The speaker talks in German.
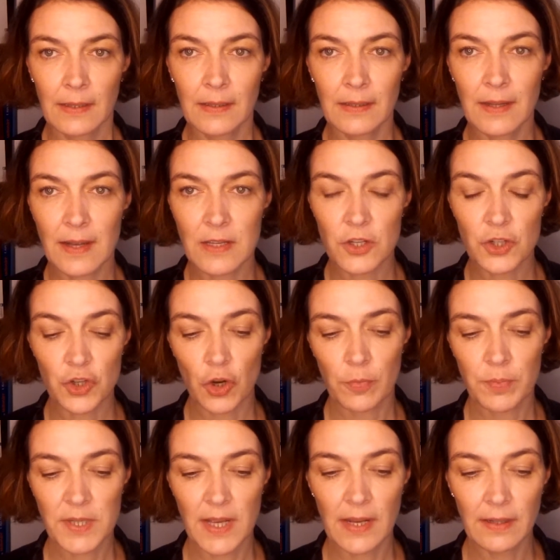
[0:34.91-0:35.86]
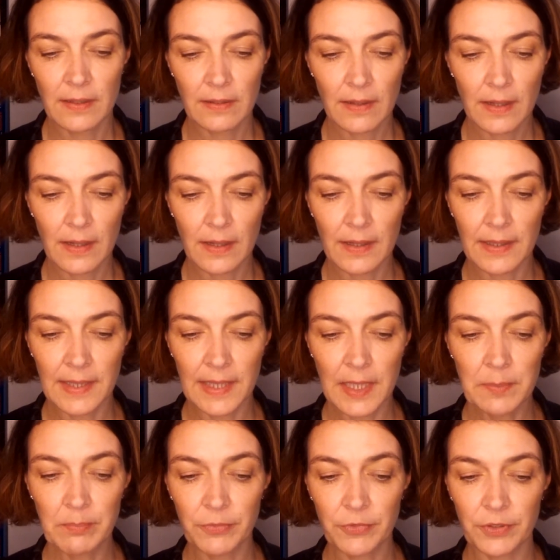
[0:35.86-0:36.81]
das Jobcenter
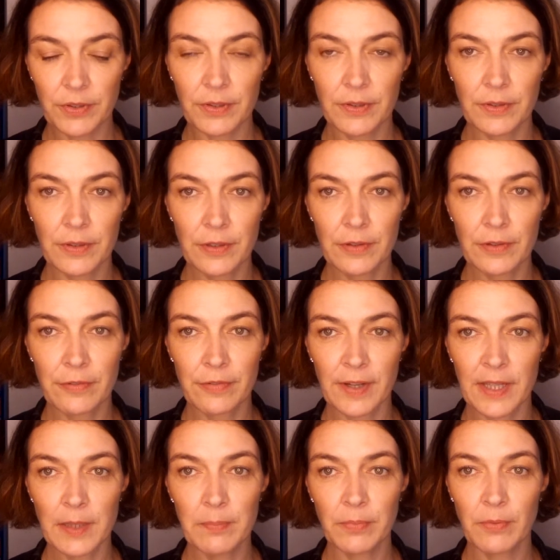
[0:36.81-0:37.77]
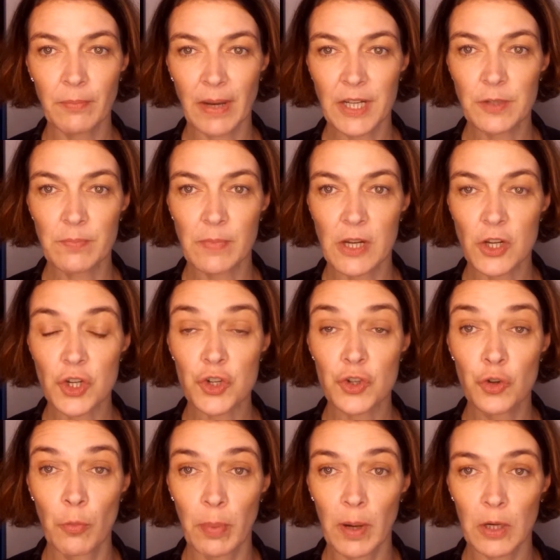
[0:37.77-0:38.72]
gibt vergibt manchmal
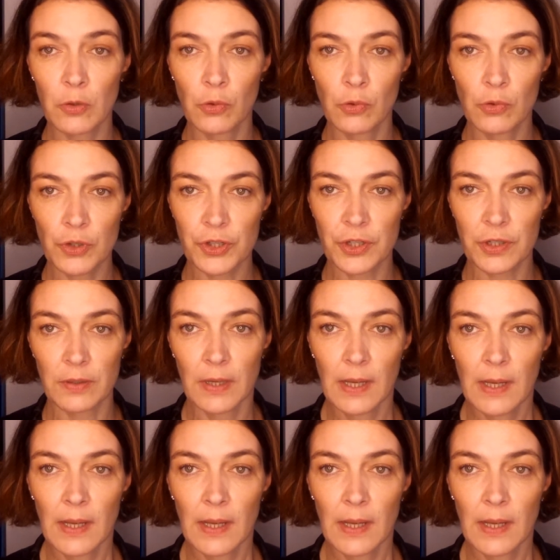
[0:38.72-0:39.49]
Schnupperkurse.